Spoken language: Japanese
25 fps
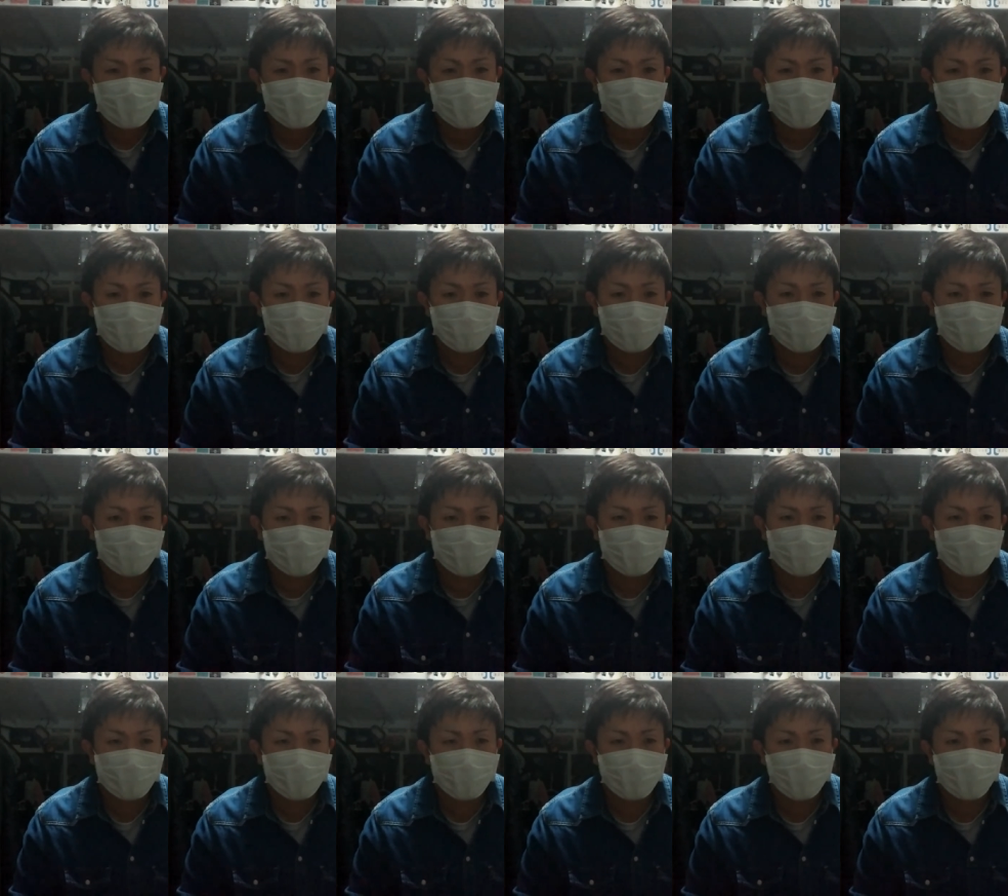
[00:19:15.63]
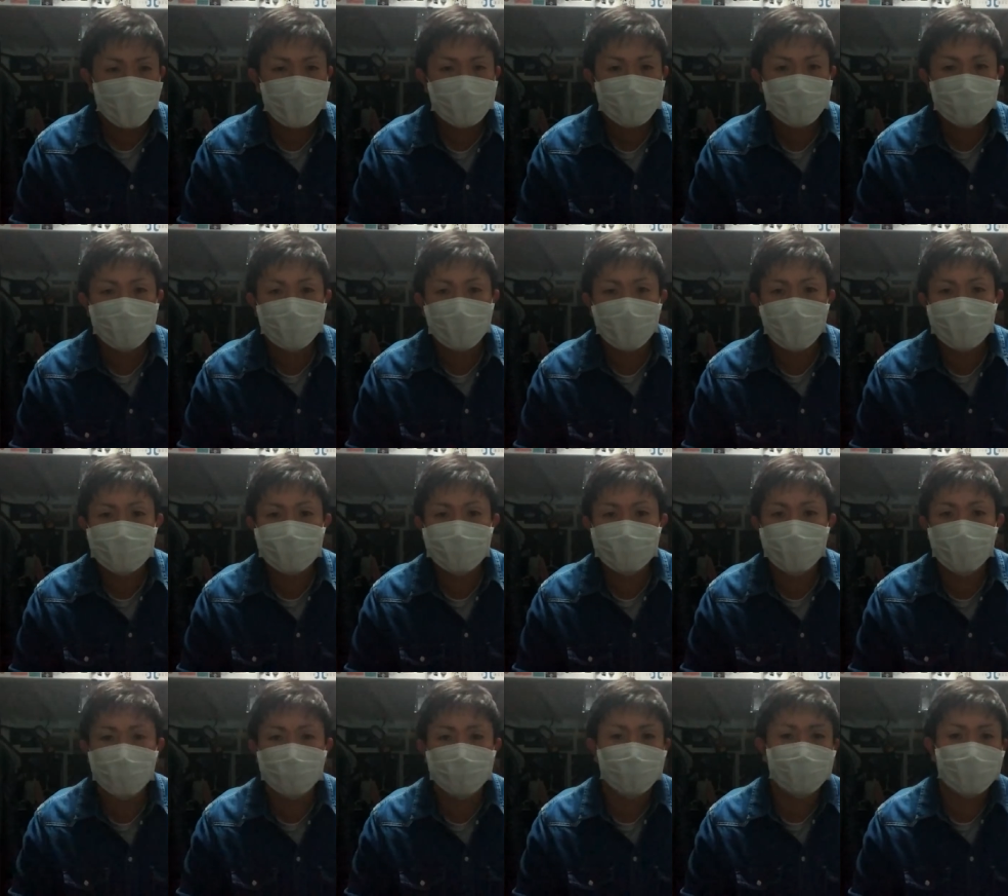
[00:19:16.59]
あのー、夏の海
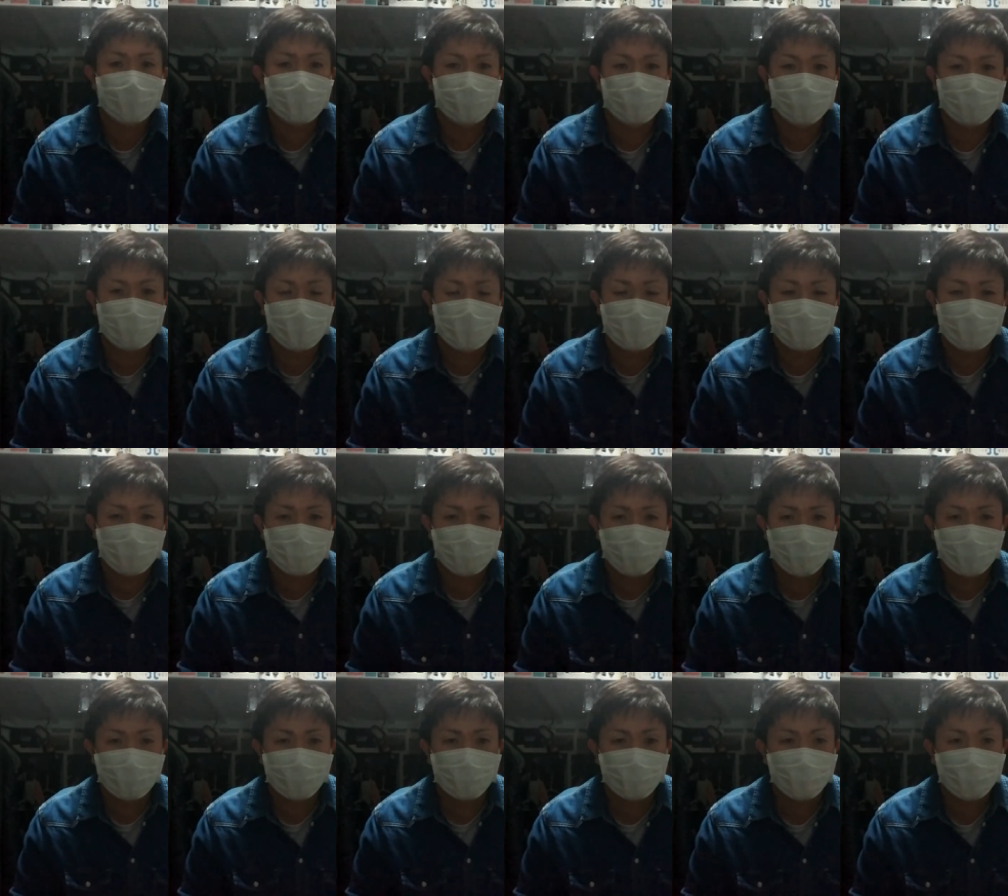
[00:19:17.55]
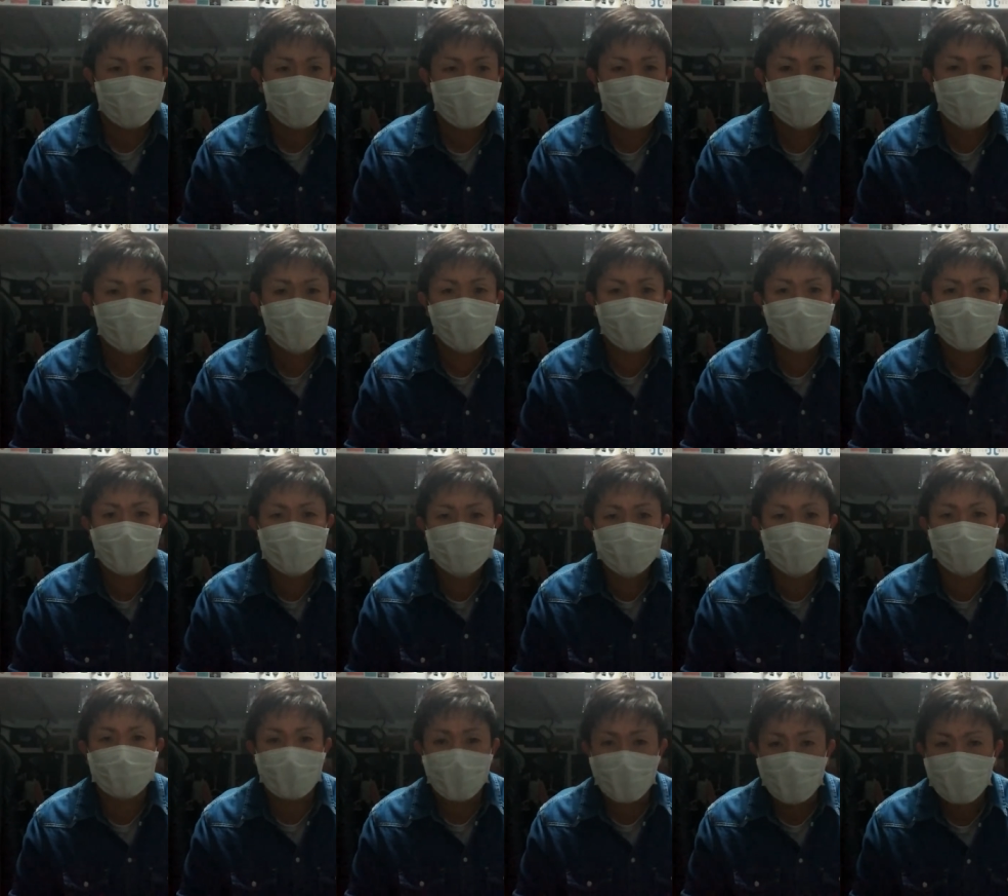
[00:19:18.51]
水浴場みたいな状態になってるのもうあの芋洗い
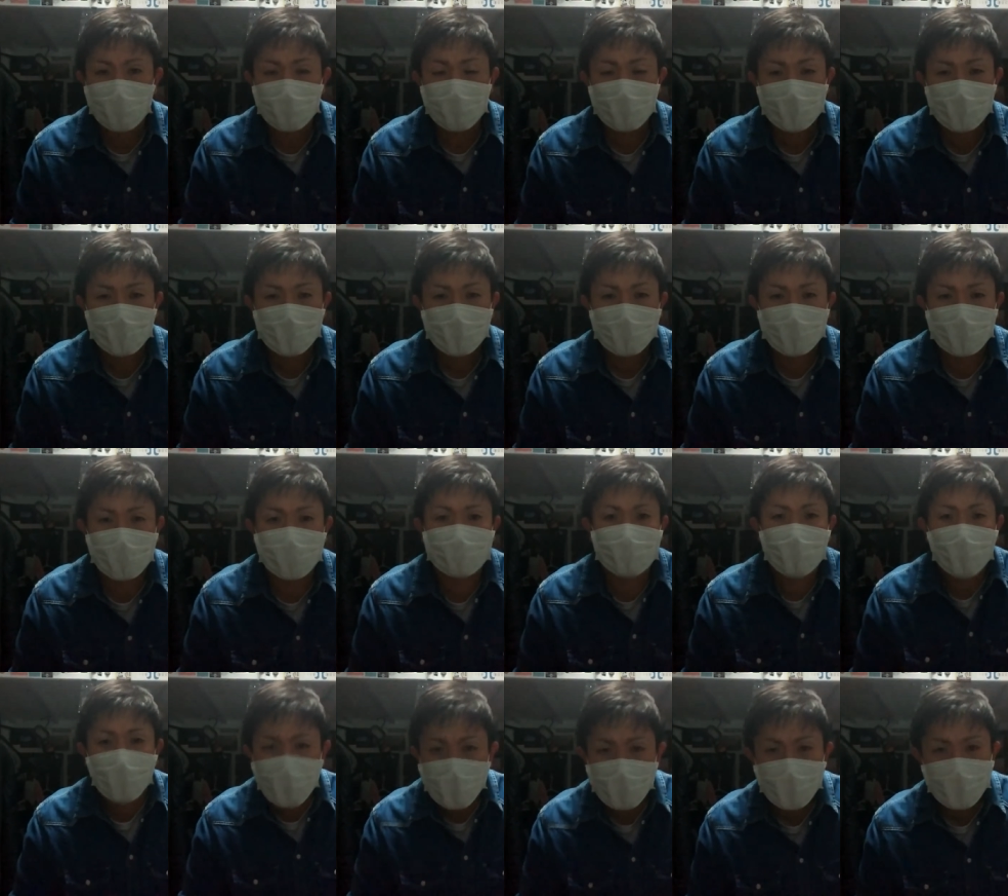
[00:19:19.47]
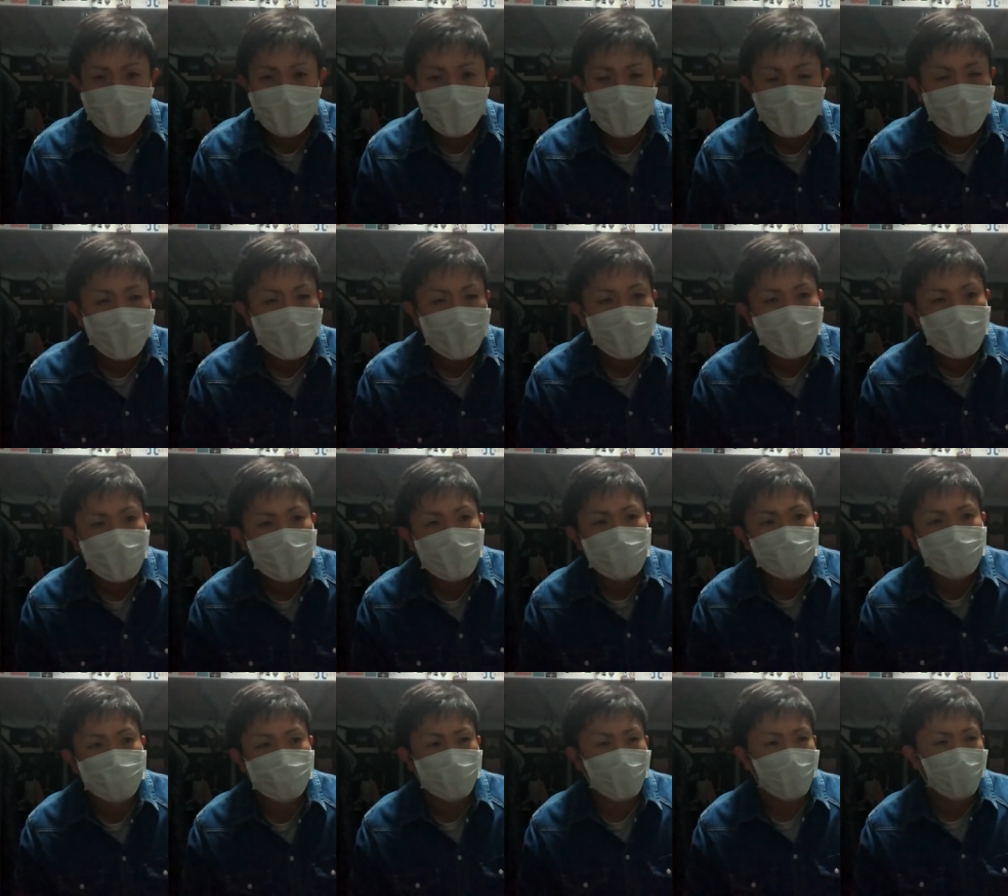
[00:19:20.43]
状態蚊で
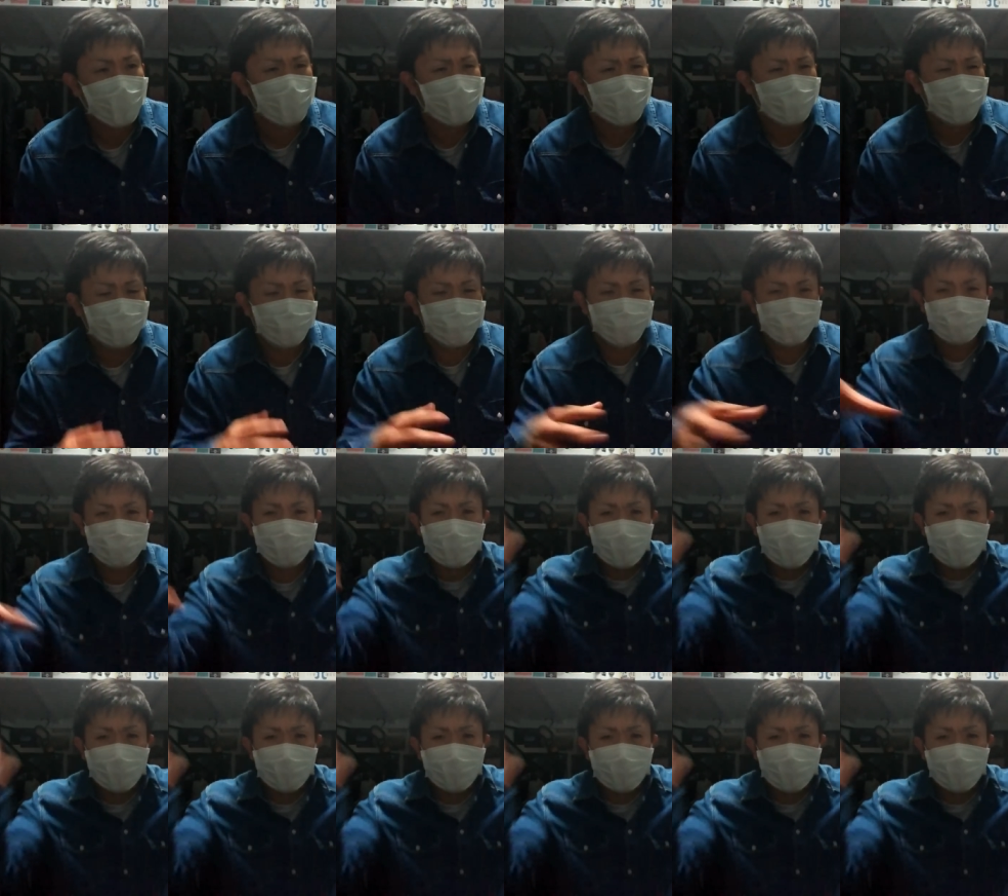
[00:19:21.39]
もうブ